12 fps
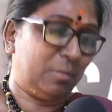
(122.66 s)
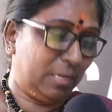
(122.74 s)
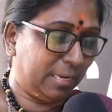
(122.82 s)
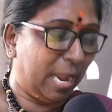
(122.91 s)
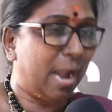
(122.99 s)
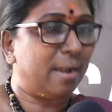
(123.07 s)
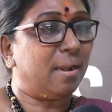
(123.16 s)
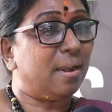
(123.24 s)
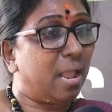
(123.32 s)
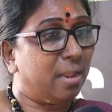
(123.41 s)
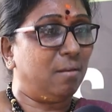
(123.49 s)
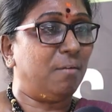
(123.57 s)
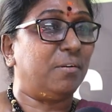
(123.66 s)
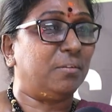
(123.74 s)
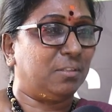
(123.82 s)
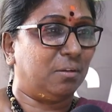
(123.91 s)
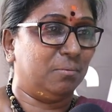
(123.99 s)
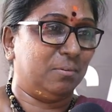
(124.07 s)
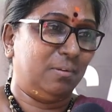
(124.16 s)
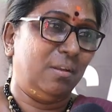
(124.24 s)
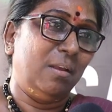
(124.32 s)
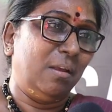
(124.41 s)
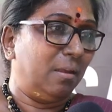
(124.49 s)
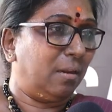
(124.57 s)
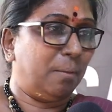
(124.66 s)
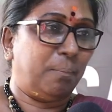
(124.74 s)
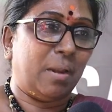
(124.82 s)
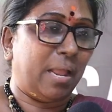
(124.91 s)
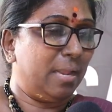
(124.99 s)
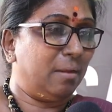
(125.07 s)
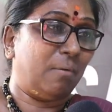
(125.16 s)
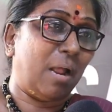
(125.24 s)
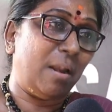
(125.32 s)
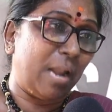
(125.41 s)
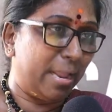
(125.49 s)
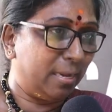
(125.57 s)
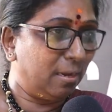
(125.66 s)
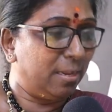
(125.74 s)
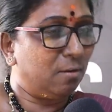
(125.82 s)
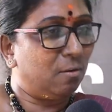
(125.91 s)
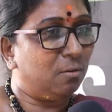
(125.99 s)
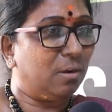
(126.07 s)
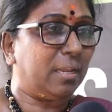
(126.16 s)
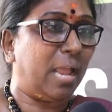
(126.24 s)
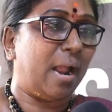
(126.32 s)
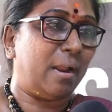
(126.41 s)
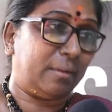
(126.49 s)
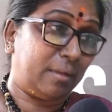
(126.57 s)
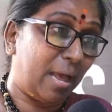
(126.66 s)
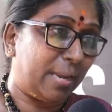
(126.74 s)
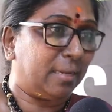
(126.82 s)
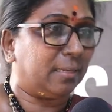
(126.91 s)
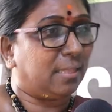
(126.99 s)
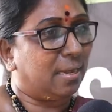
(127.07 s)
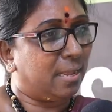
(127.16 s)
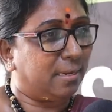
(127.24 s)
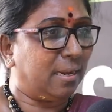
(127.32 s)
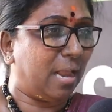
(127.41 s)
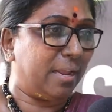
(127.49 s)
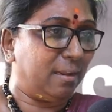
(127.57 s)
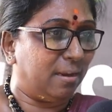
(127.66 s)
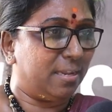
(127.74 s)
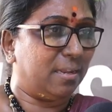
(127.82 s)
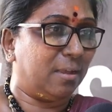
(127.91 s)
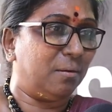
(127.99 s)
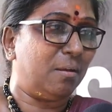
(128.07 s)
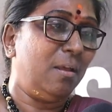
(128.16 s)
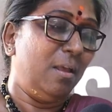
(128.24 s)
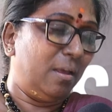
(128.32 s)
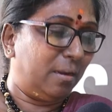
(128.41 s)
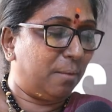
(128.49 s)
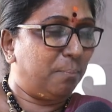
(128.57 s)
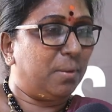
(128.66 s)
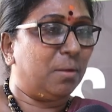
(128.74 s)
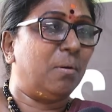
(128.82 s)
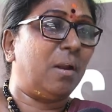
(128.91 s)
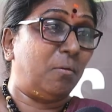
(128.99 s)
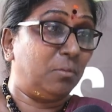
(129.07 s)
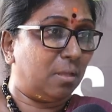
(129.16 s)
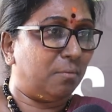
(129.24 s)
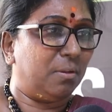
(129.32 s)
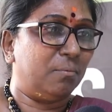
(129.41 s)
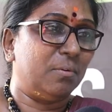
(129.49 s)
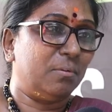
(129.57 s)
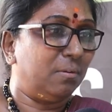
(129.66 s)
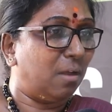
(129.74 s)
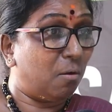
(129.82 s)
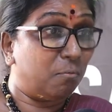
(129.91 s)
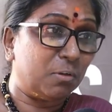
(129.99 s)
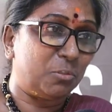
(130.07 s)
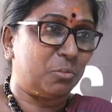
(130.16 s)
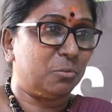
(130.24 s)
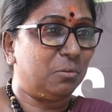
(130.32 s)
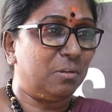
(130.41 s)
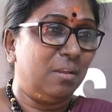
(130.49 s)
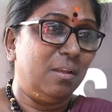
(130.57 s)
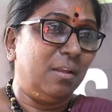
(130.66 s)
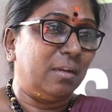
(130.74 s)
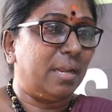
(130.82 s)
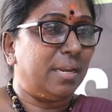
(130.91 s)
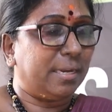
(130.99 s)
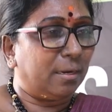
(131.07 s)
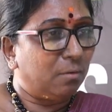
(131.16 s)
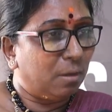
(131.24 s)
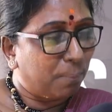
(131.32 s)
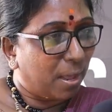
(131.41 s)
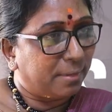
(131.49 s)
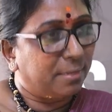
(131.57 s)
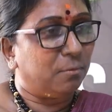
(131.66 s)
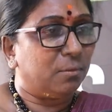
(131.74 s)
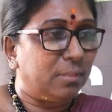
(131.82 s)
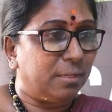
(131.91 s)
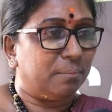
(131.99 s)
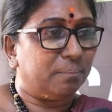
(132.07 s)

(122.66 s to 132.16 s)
ఈ క్యాడరే నాయకులం అవుతాము రేపు నాయకు వాళ్ళు నాయకులు అయిన వాళ్ళు కూడా కార్యకర్తల్లాగానే నాయకులు అయ్యారు రేపు మేము కూడా అవుతామేమో అవ్వచ్చు కానీ ఇక్కడ కూడా పార్టీ ఉంది